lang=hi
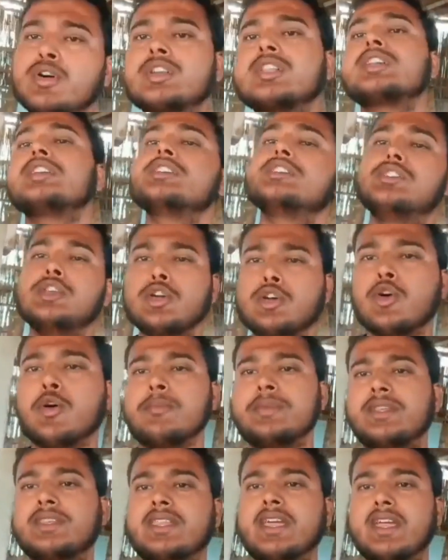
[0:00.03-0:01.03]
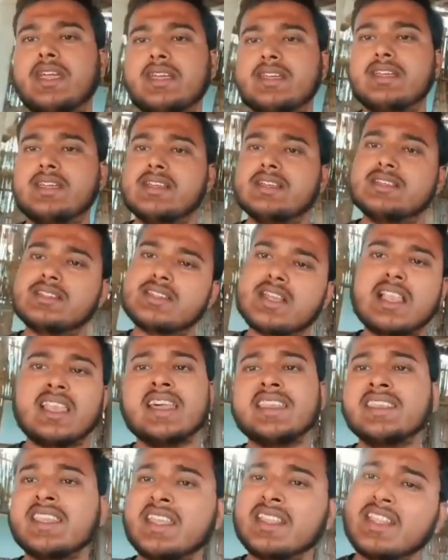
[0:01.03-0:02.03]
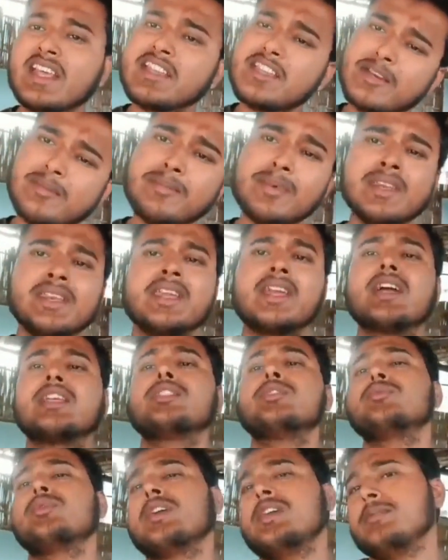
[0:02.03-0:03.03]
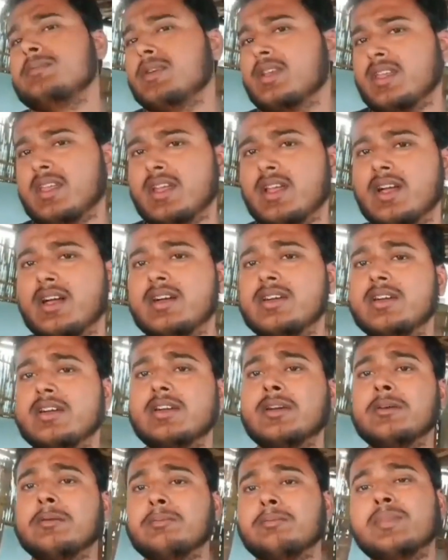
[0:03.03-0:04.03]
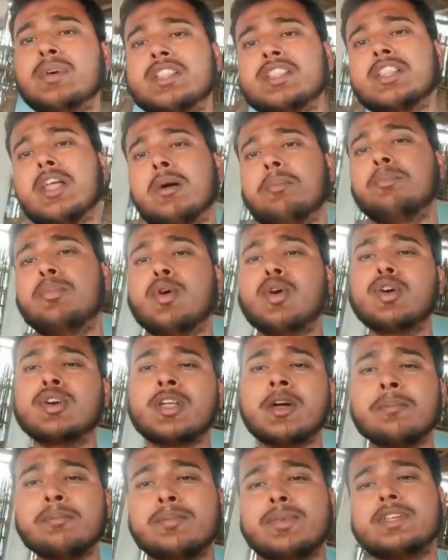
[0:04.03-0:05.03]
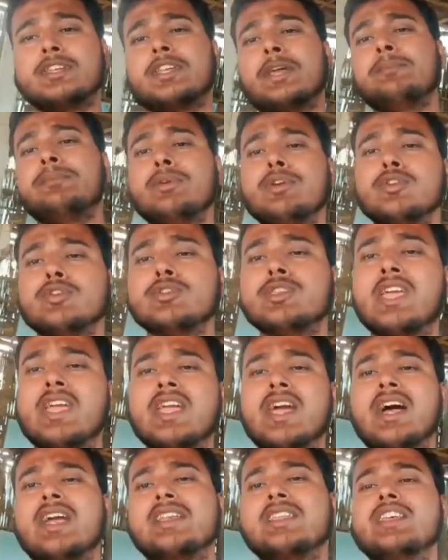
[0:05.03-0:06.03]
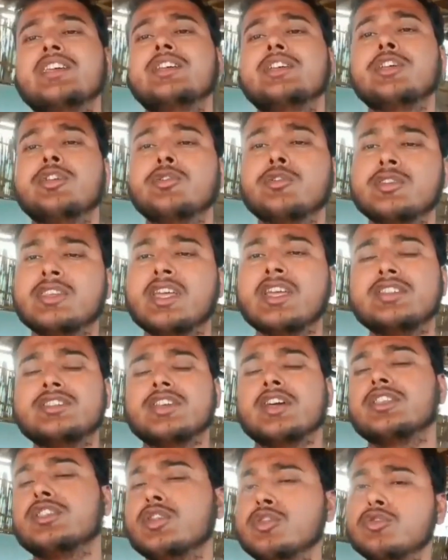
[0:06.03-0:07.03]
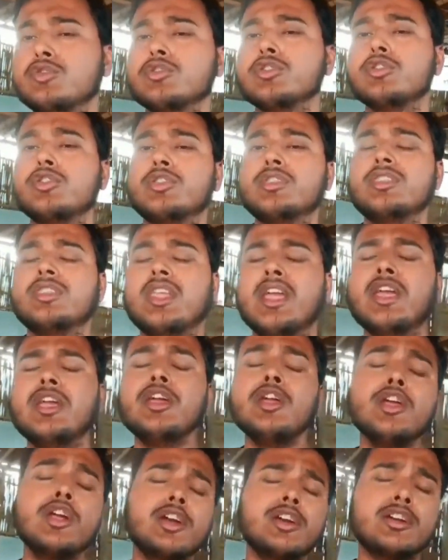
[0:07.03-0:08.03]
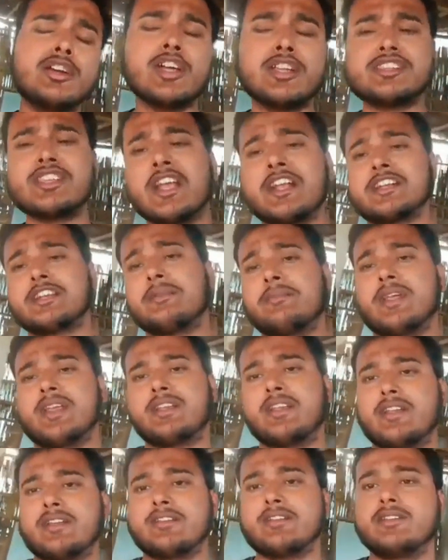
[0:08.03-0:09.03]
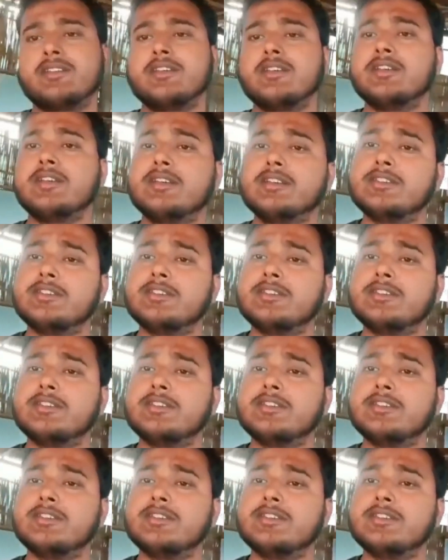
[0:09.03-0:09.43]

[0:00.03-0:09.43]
वोट किसी को भी दे साला नेता जब बनेगा तो वही बनेगा मतलब वोट हम बीजेपी को दे आरजेडी को दे जदयू को दे डजेंट मैटर